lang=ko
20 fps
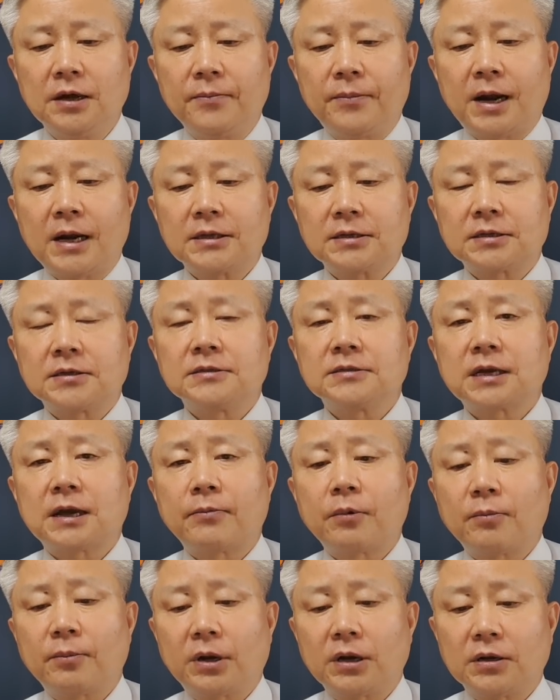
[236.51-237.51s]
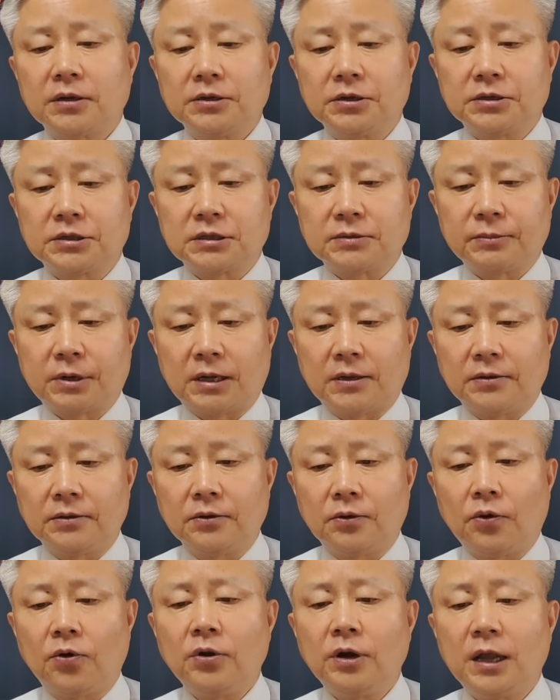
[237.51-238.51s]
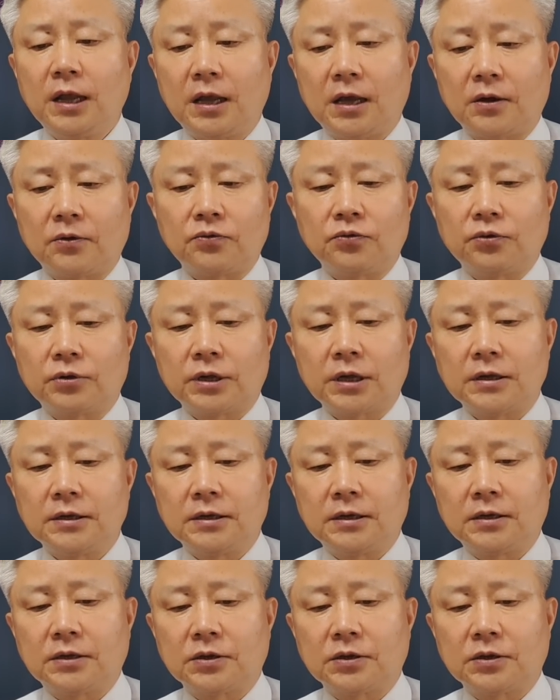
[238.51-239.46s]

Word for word: 8,400만 원이었지만 올해 국회에